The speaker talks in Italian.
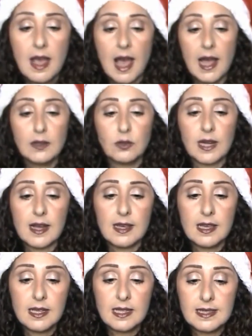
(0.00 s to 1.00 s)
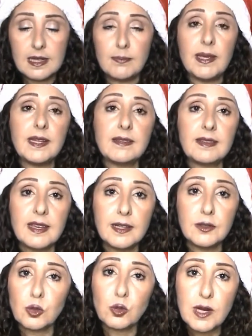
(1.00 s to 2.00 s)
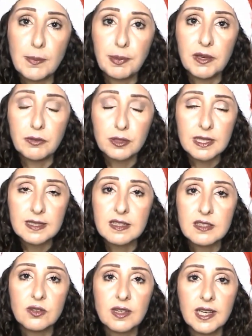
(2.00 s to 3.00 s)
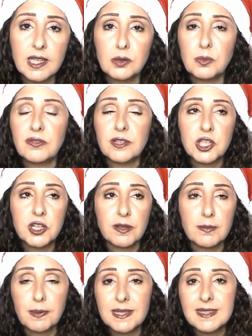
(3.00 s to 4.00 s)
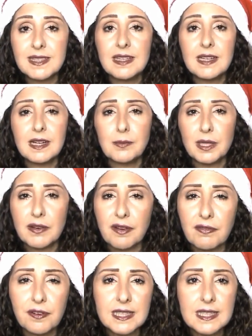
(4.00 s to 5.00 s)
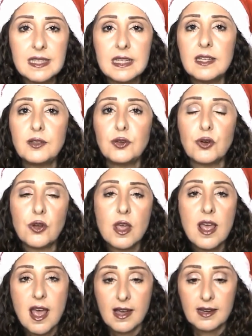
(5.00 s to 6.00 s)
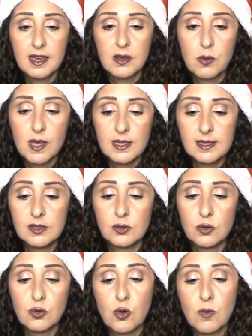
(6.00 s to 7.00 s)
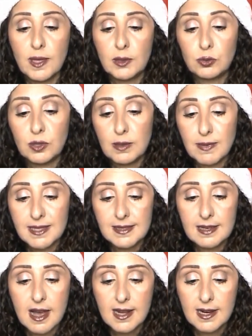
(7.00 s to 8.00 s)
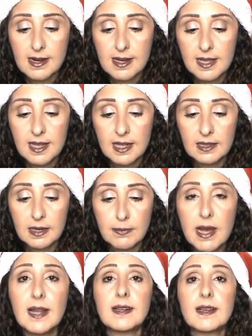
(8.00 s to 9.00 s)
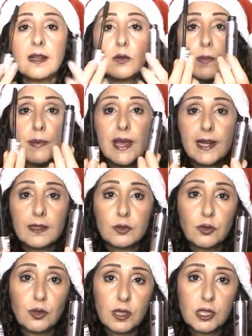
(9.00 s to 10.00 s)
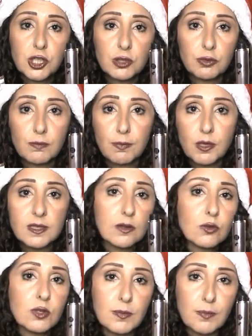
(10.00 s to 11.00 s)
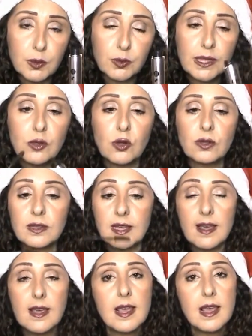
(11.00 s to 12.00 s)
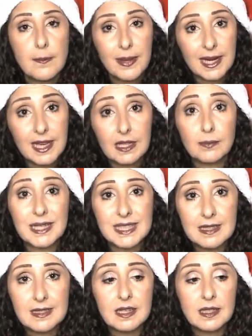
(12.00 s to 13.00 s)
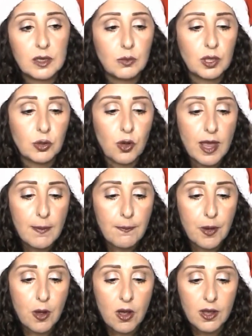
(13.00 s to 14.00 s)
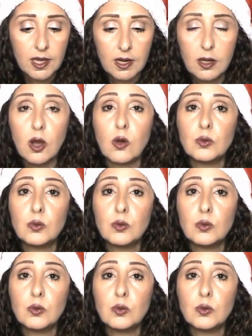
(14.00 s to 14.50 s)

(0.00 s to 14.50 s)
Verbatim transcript: Allora, inizialmente non lo capivo, nel senso che non mi faceva impazzire, mi dava fastidio, anche questo come tutti i mascara anche di altre marche l'ho aperto, l'ho lasciato in posa così per una notte perché era abbastanza liquido e poi l'ho